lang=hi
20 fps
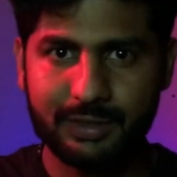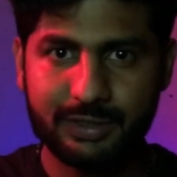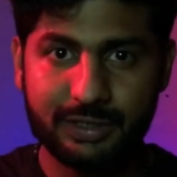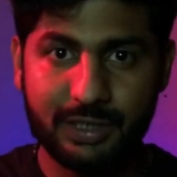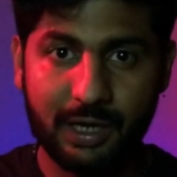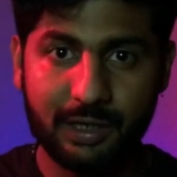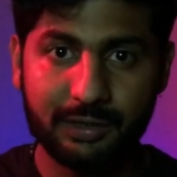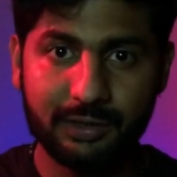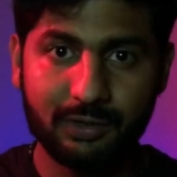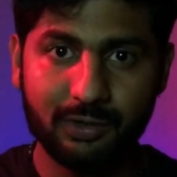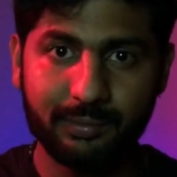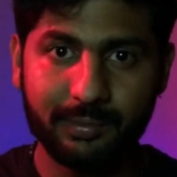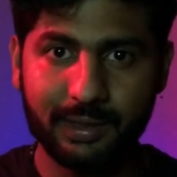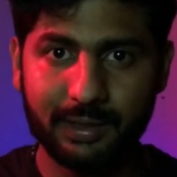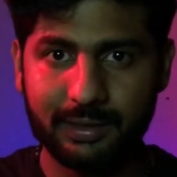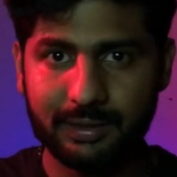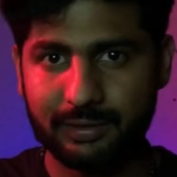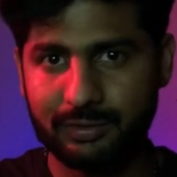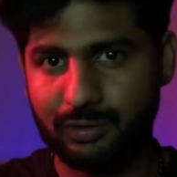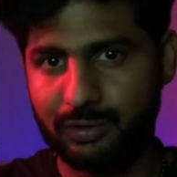चार दिनों में
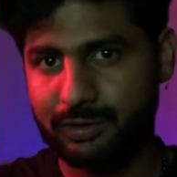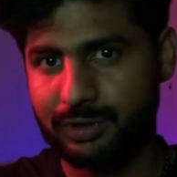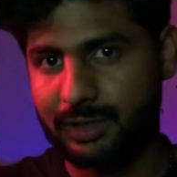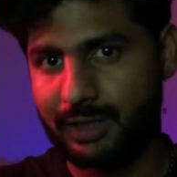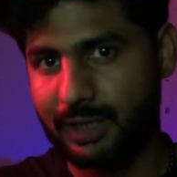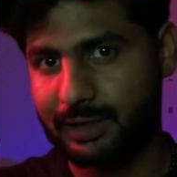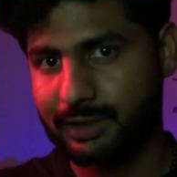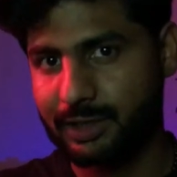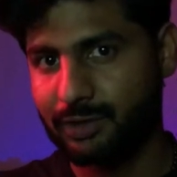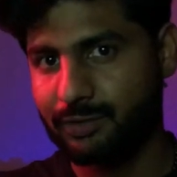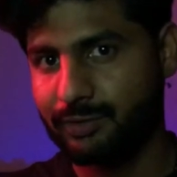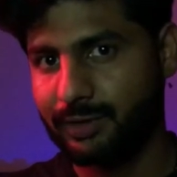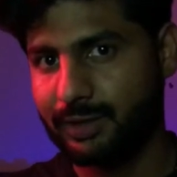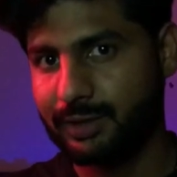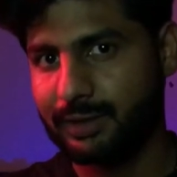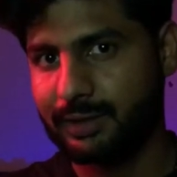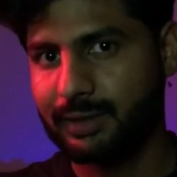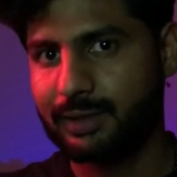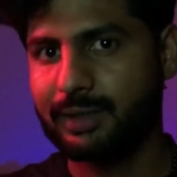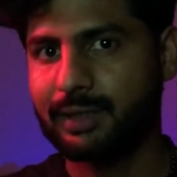दो दिन आते हुए
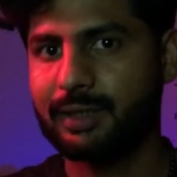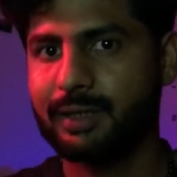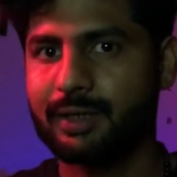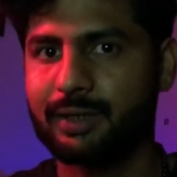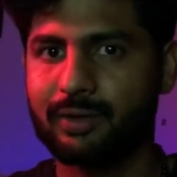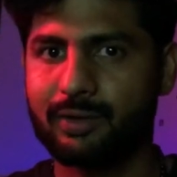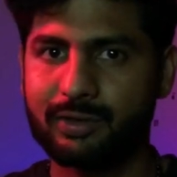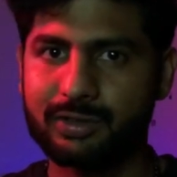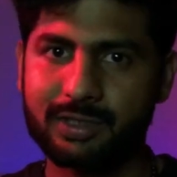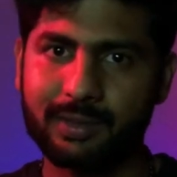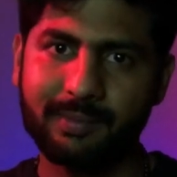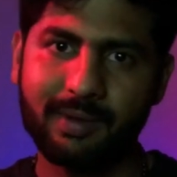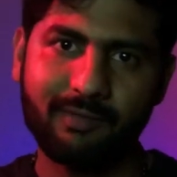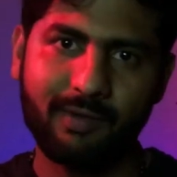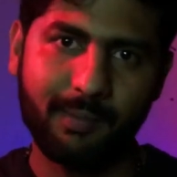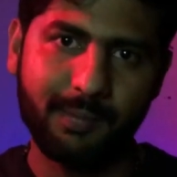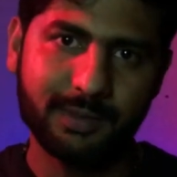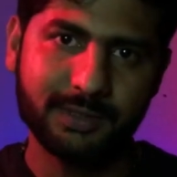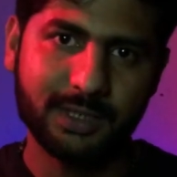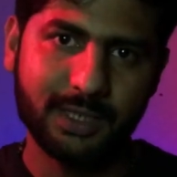और जब मैं
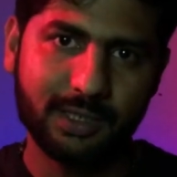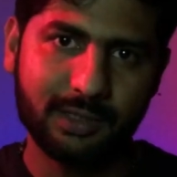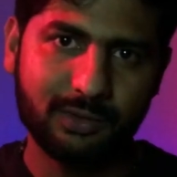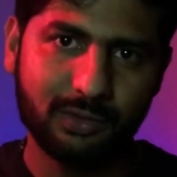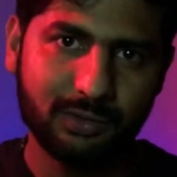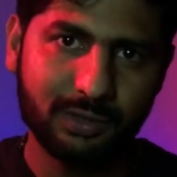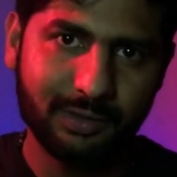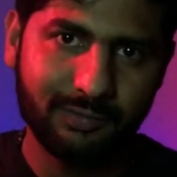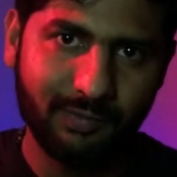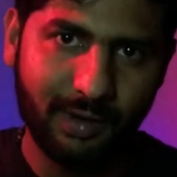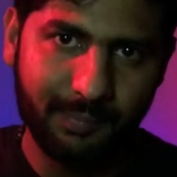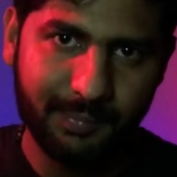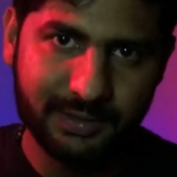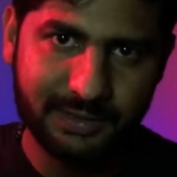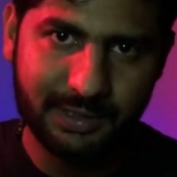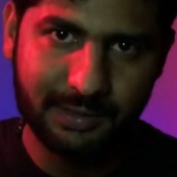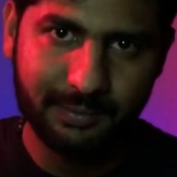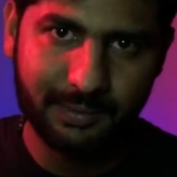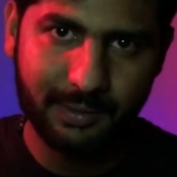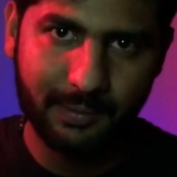वापस आ रहा था दो दिन
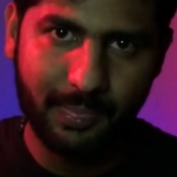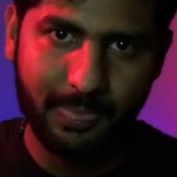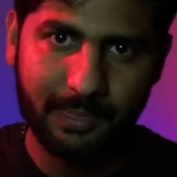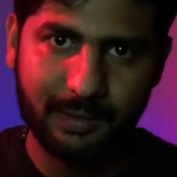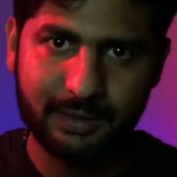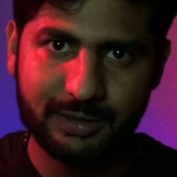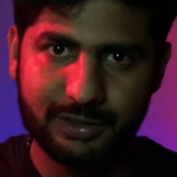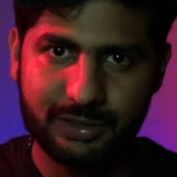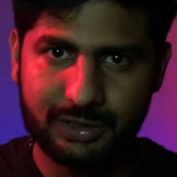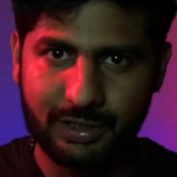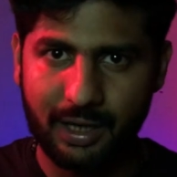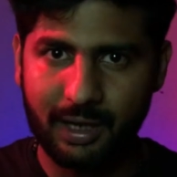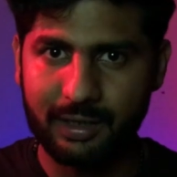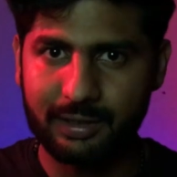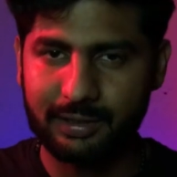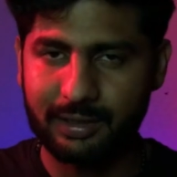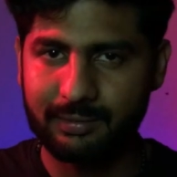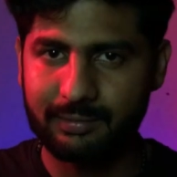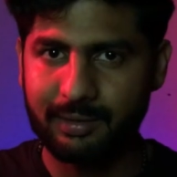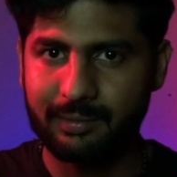वापसी पे चार
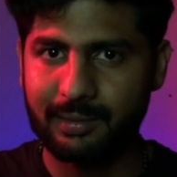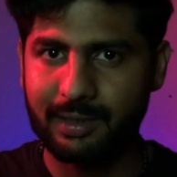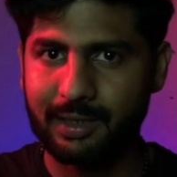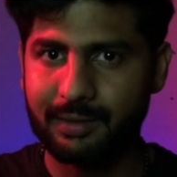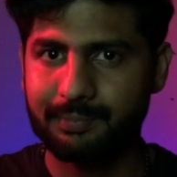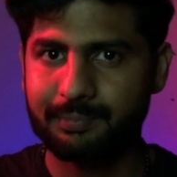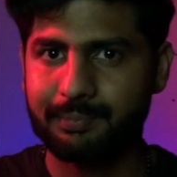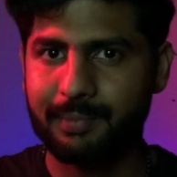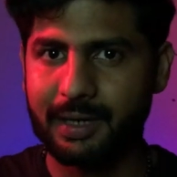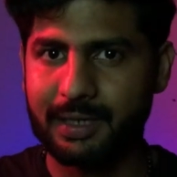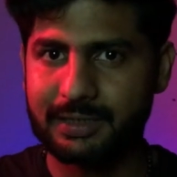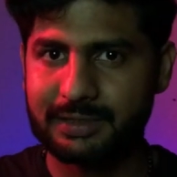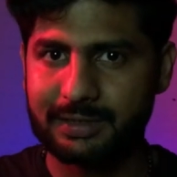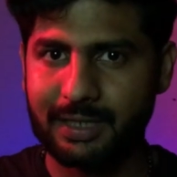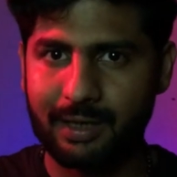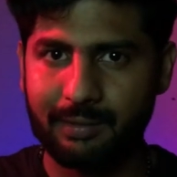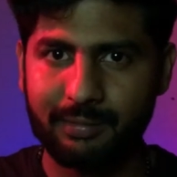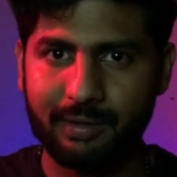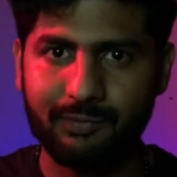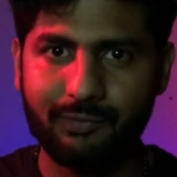दिन में मेरा
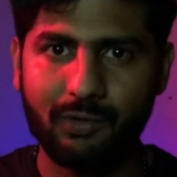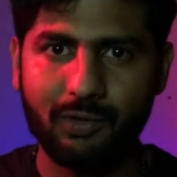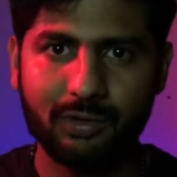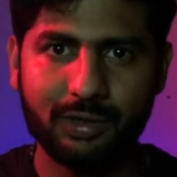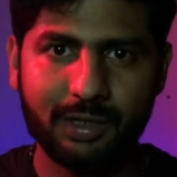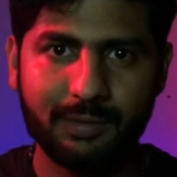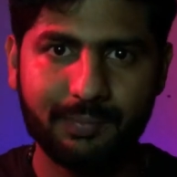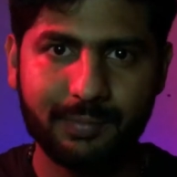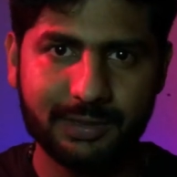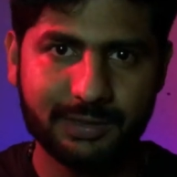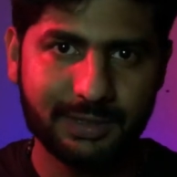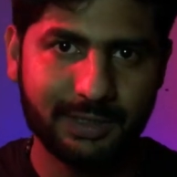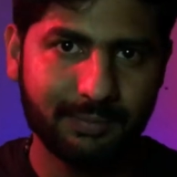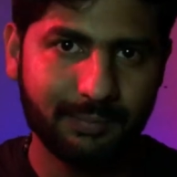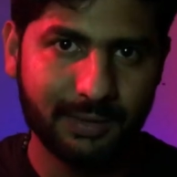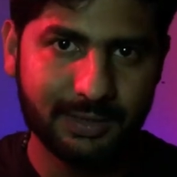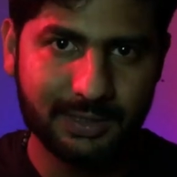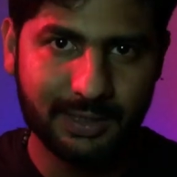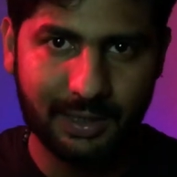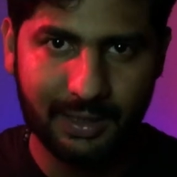पाकिस्तान में फोर्टी
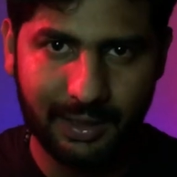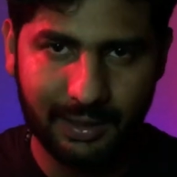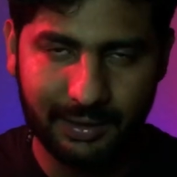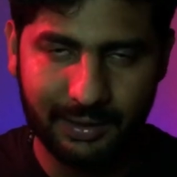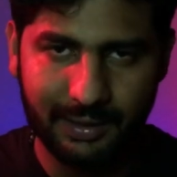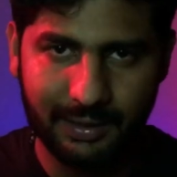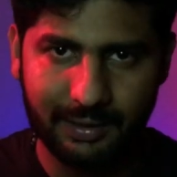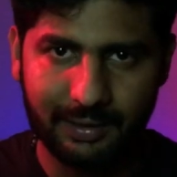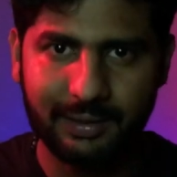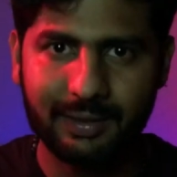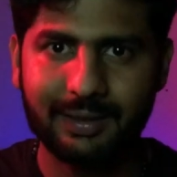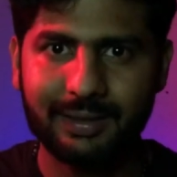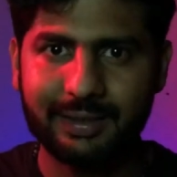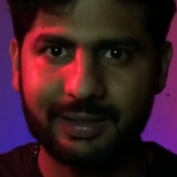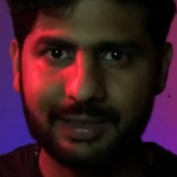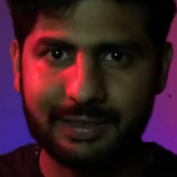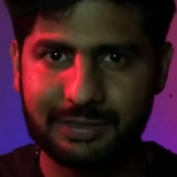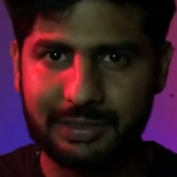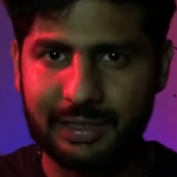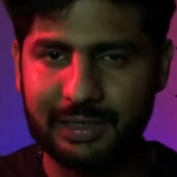परसेंट बजट लग गया
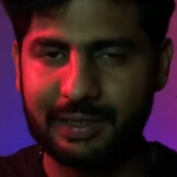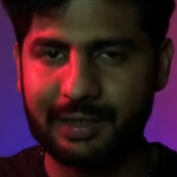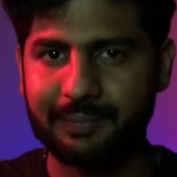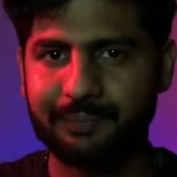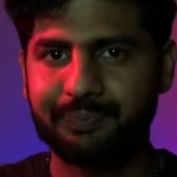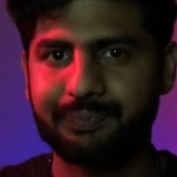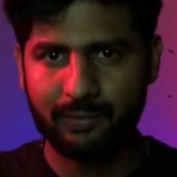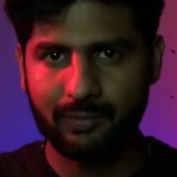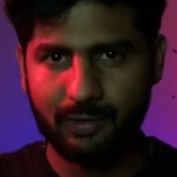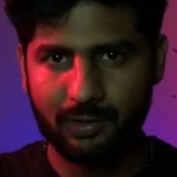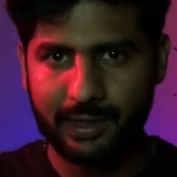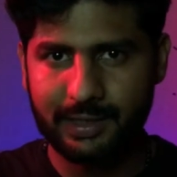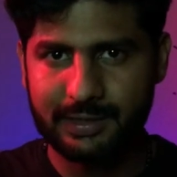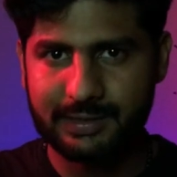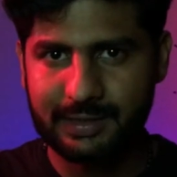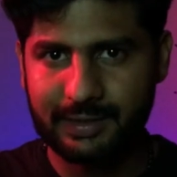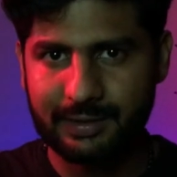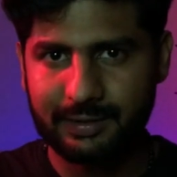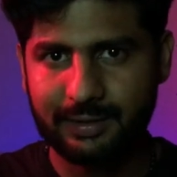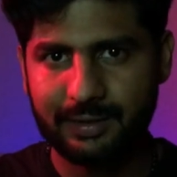इसलिए वो
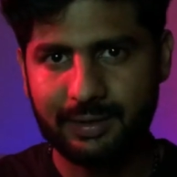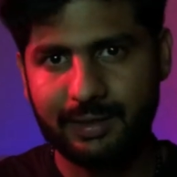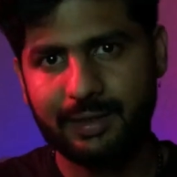कैसे